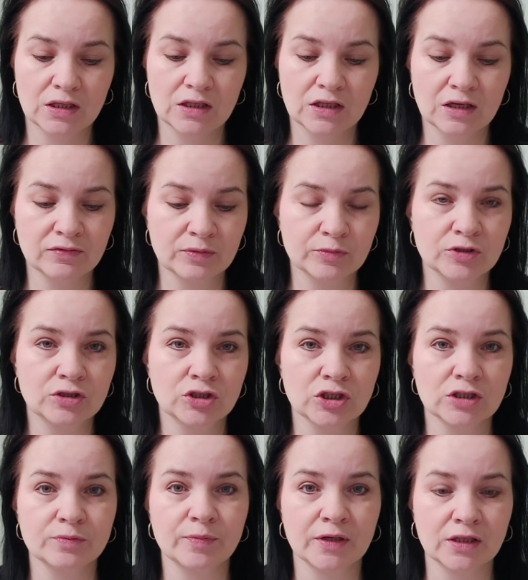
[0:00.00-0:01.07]
Я вам
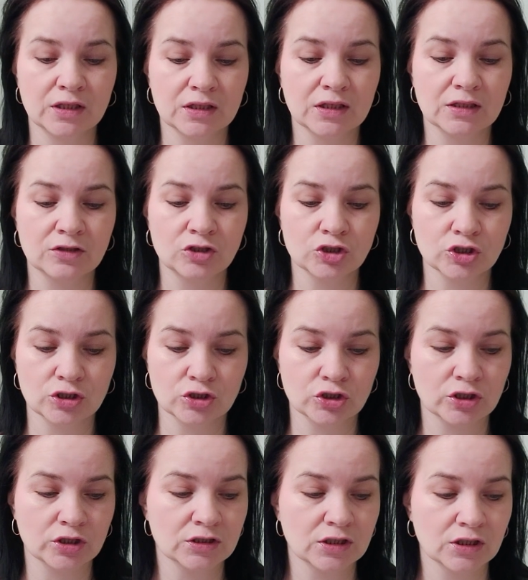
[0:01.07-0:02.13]
сейчас про них, конечно
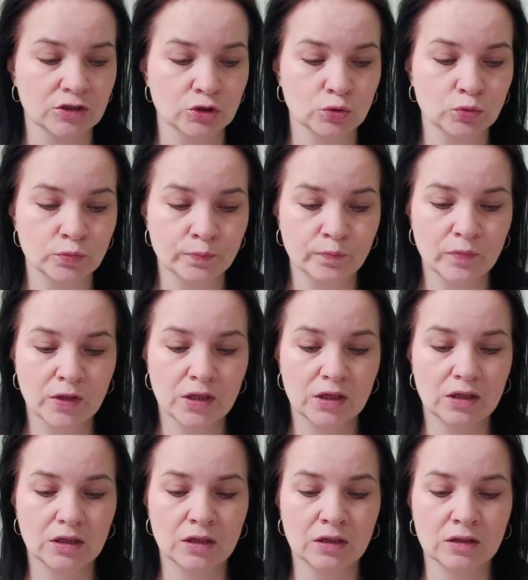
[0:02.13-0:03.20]
же, расскажу,
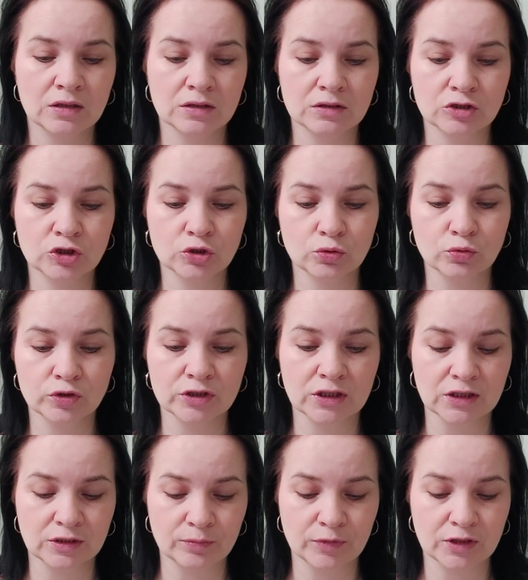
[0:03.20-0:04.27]
а, что
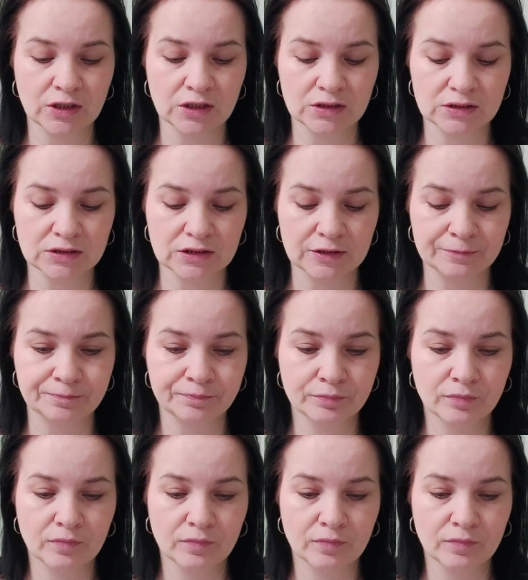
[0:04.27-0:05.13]
за номинация.